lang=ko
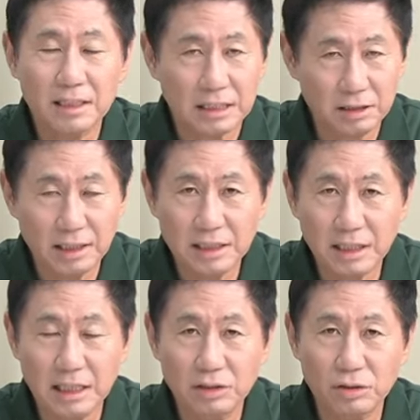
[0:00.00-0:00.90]

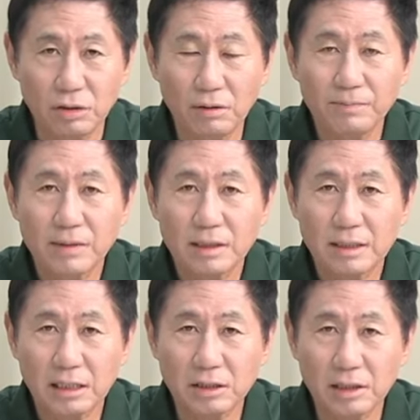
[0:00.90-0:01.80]
작성했겠죠. 었
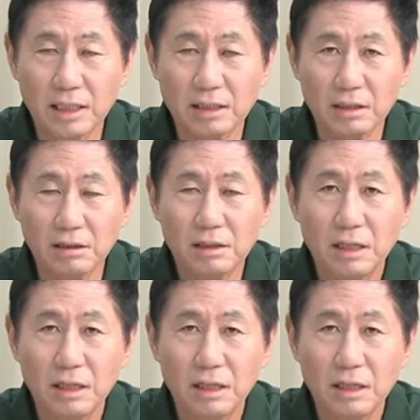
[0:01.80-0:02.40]
작성해서